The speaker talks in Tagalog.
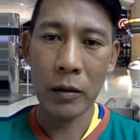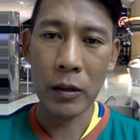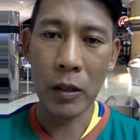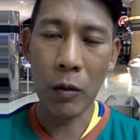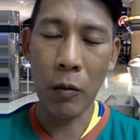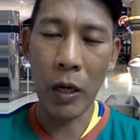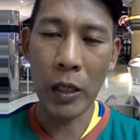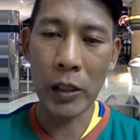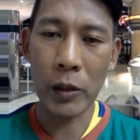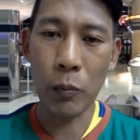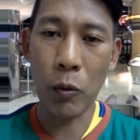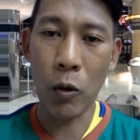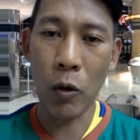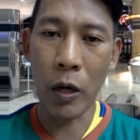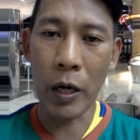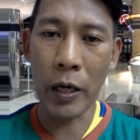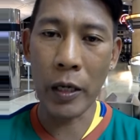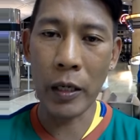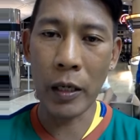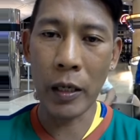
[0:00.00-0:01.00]
sa wakas po
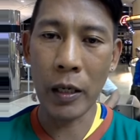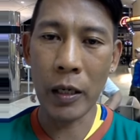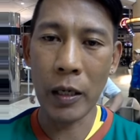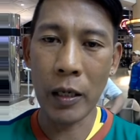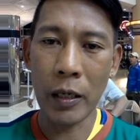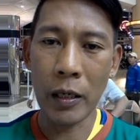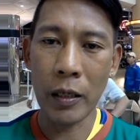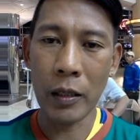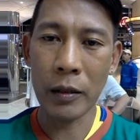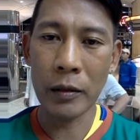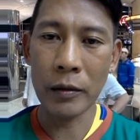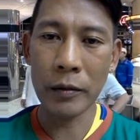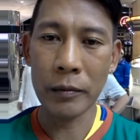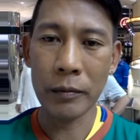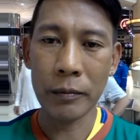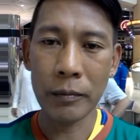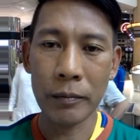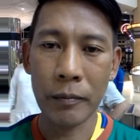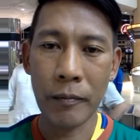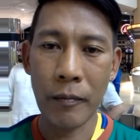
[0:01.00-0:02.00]
ay uh,
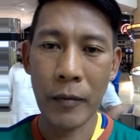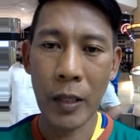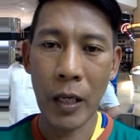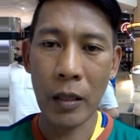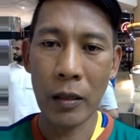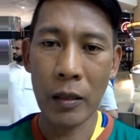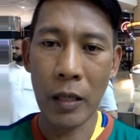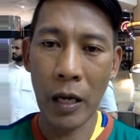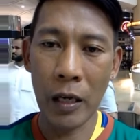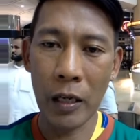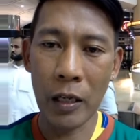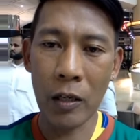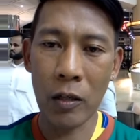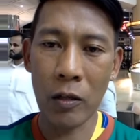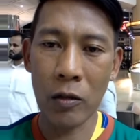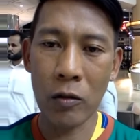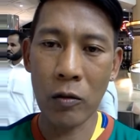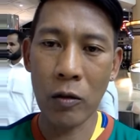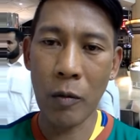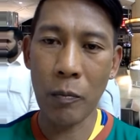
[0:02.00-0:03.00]

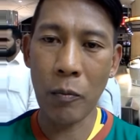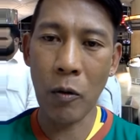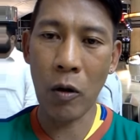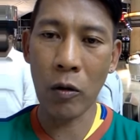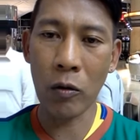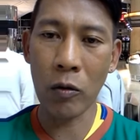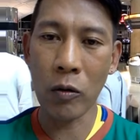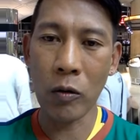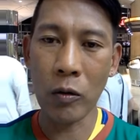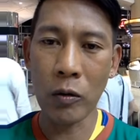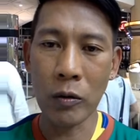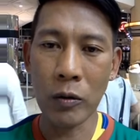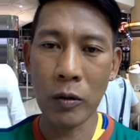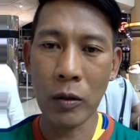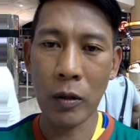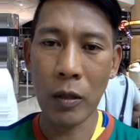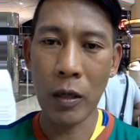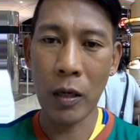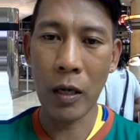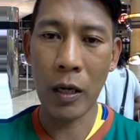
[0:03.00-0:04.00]
naririto na po ako
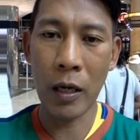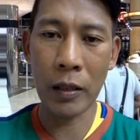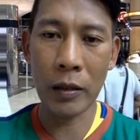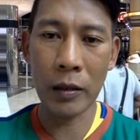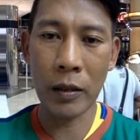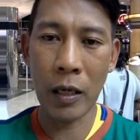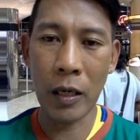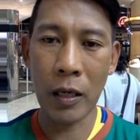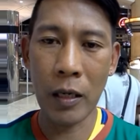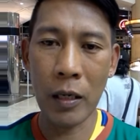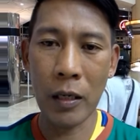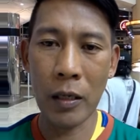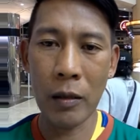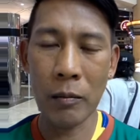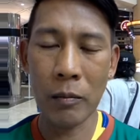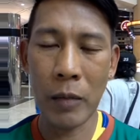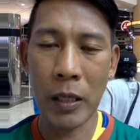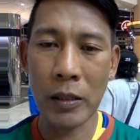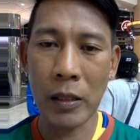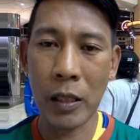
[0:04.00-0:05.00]
at na uh,
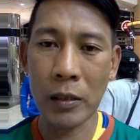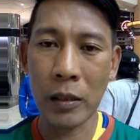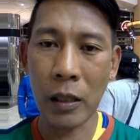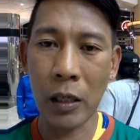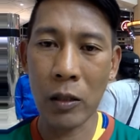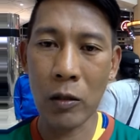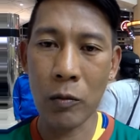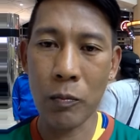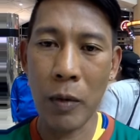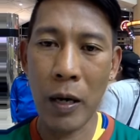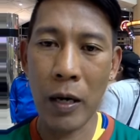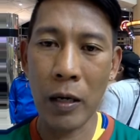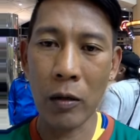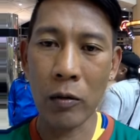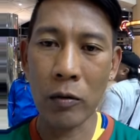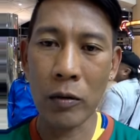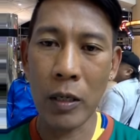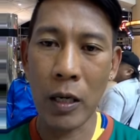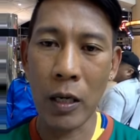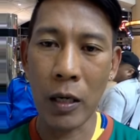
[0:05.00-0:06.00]
maisasakatuparan
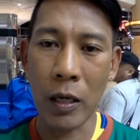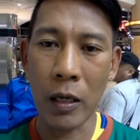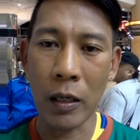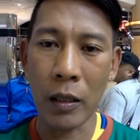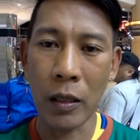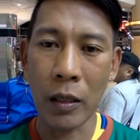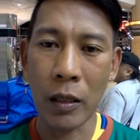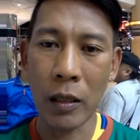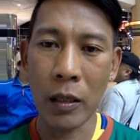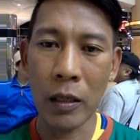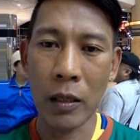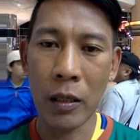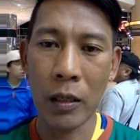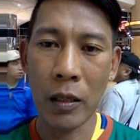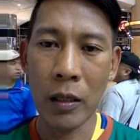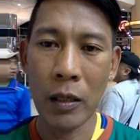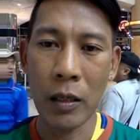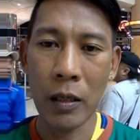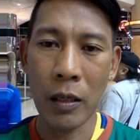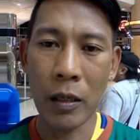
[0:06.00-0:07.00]
ko na ang, uh,
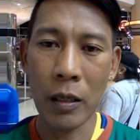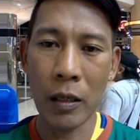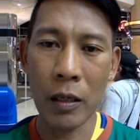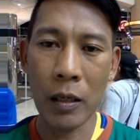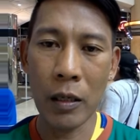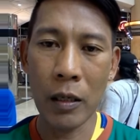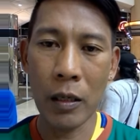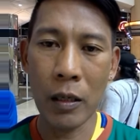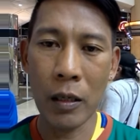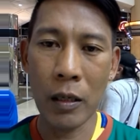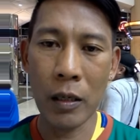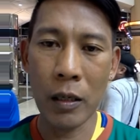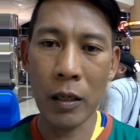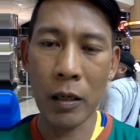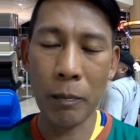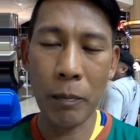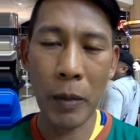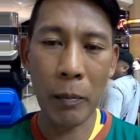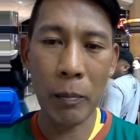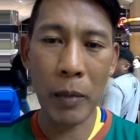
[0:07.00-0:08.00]
uh,
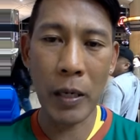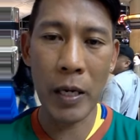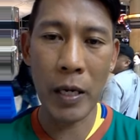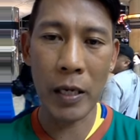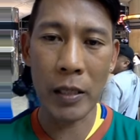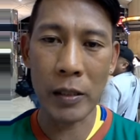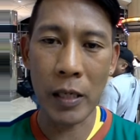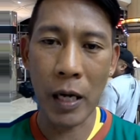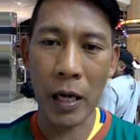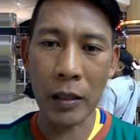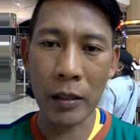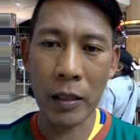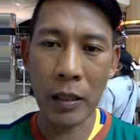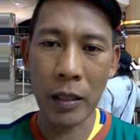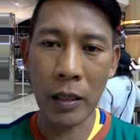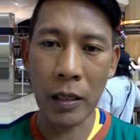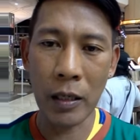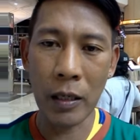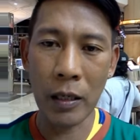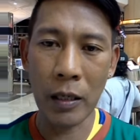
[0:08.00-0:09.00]
ang pagbalik sa ating
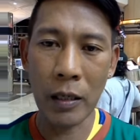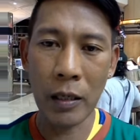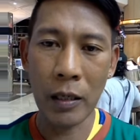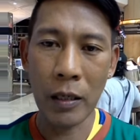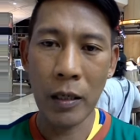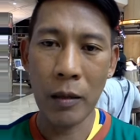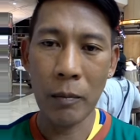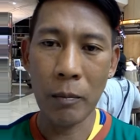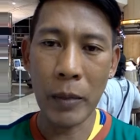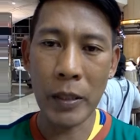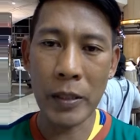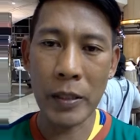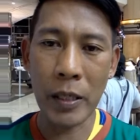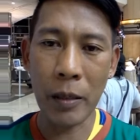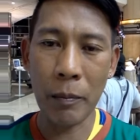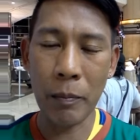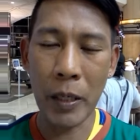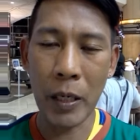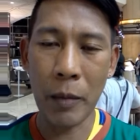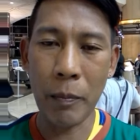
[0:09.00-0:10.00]
uh,
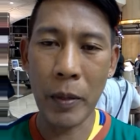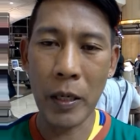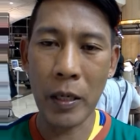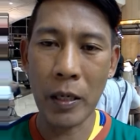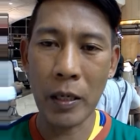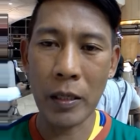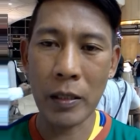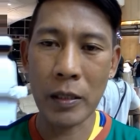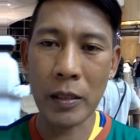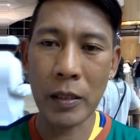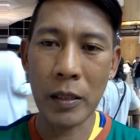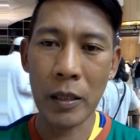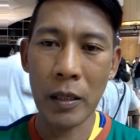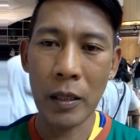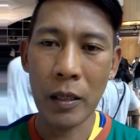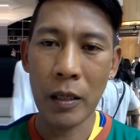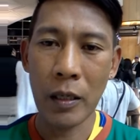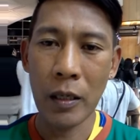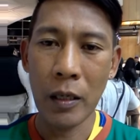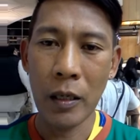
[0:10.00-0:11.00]
bansang Pilipinas.
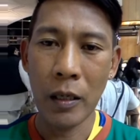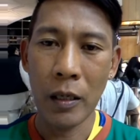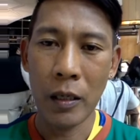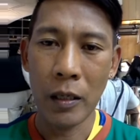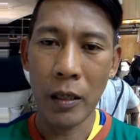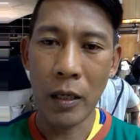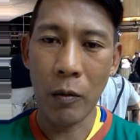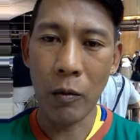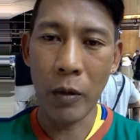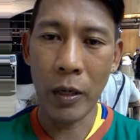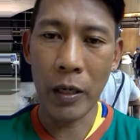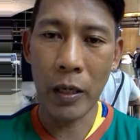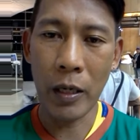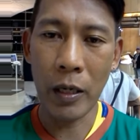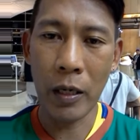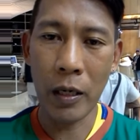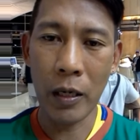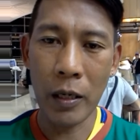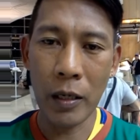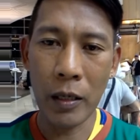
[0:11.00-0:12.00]
Naway
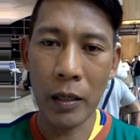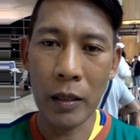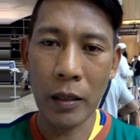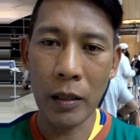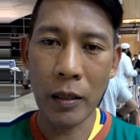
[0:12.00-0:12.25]
uh,